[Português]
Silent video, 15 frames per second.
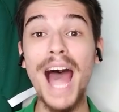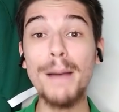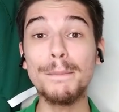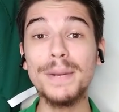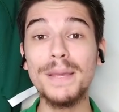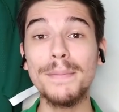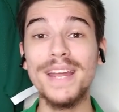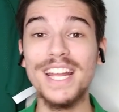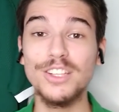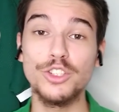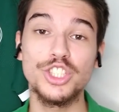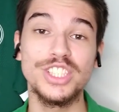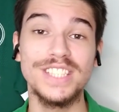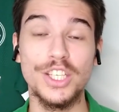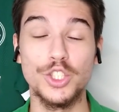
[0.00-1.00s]
A primeira
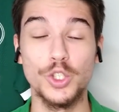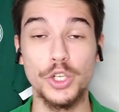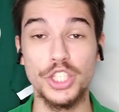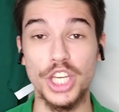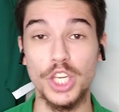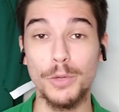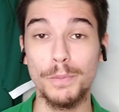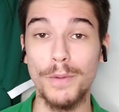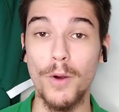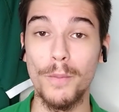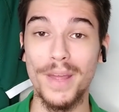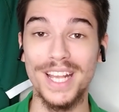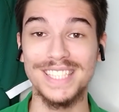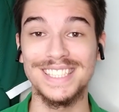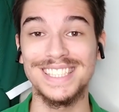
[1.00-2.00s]
notícia de hoje é que o
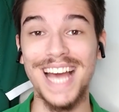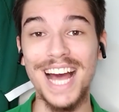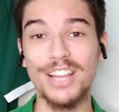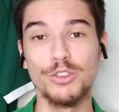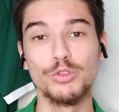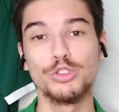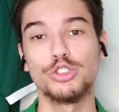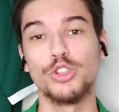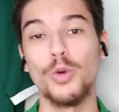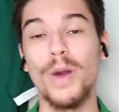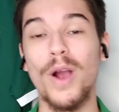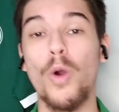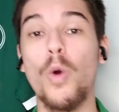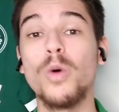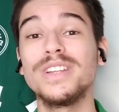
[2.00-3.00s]
Palmeiras anunciou
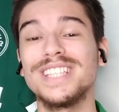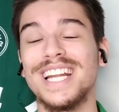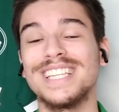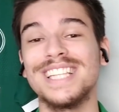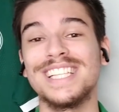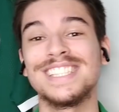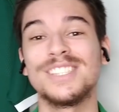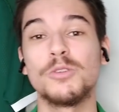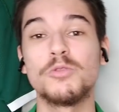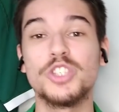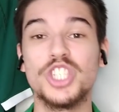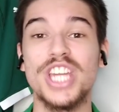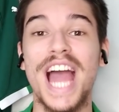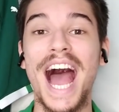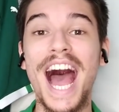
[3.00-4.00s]
a contratação
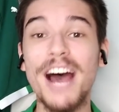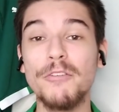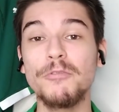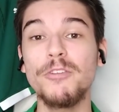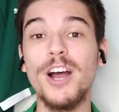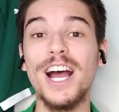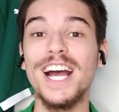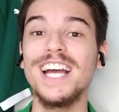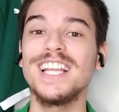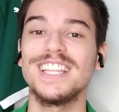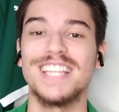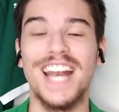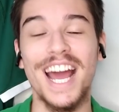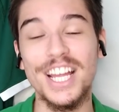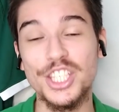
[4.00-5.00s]
de Rafa
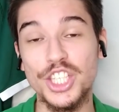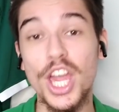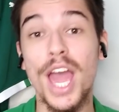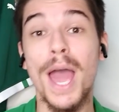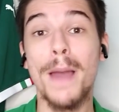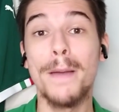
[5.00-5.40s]
Andrade,